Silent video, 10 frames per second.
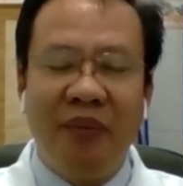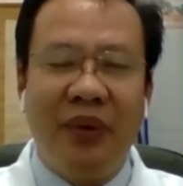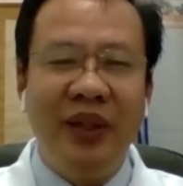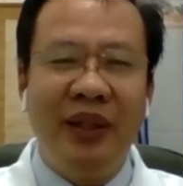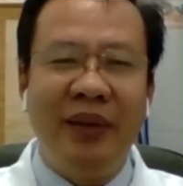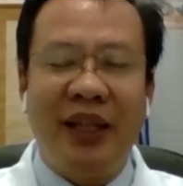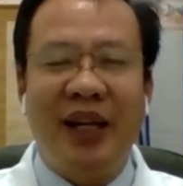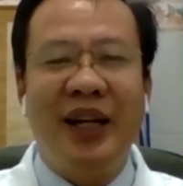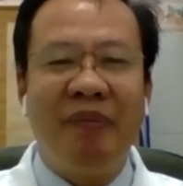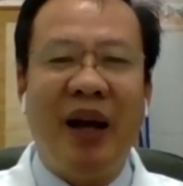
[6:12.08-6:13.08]
mỗi người người
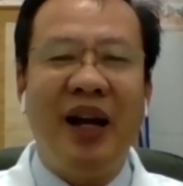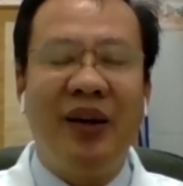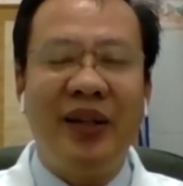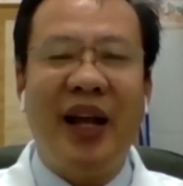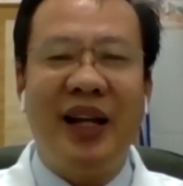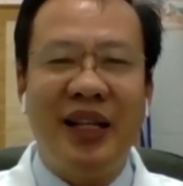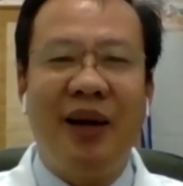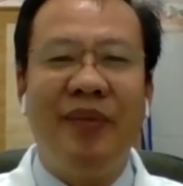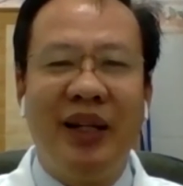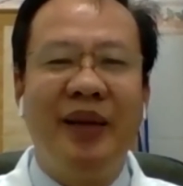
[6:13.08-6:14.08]
ta đã mang khẩu trang
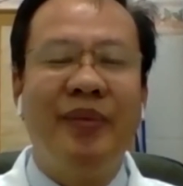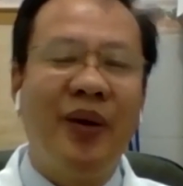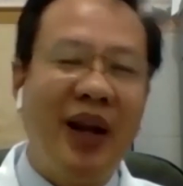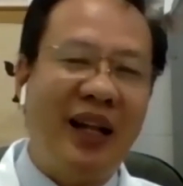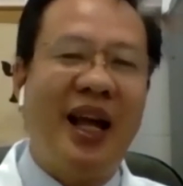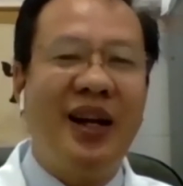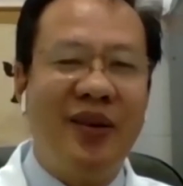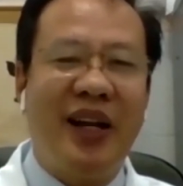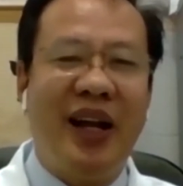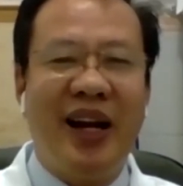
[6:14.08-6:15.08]
xong á, thì mỗi lần thay
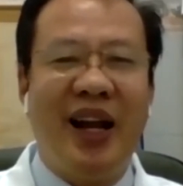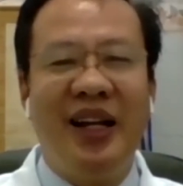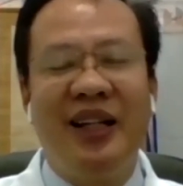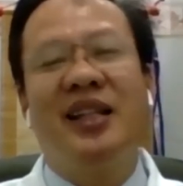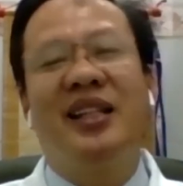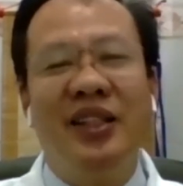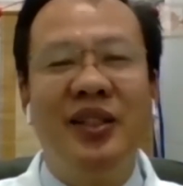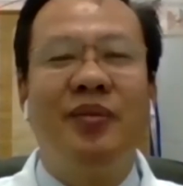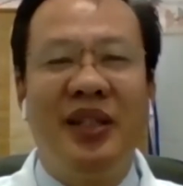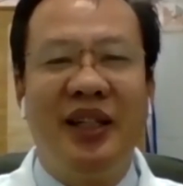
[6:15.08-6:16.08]
khẩu trang ra người ta sử
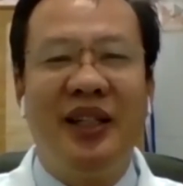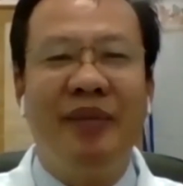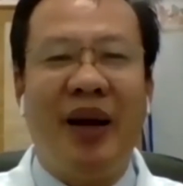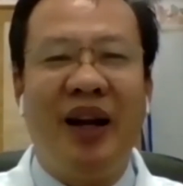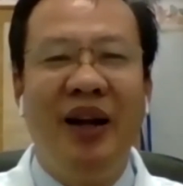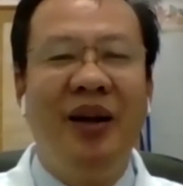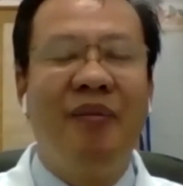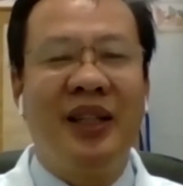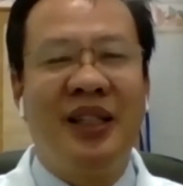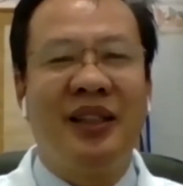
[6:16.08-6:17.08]
dụng sữa rửa mặt
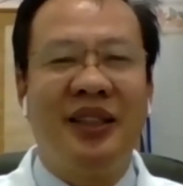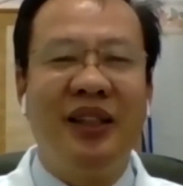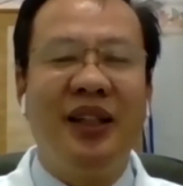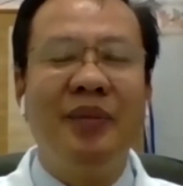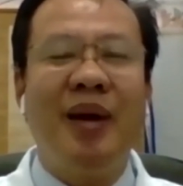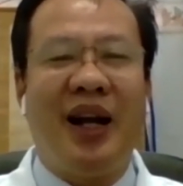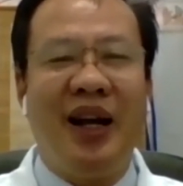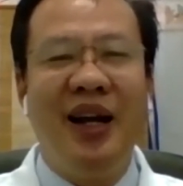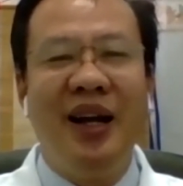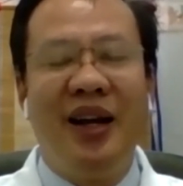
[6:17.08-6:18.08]
ờ, sữa rửa mặt á,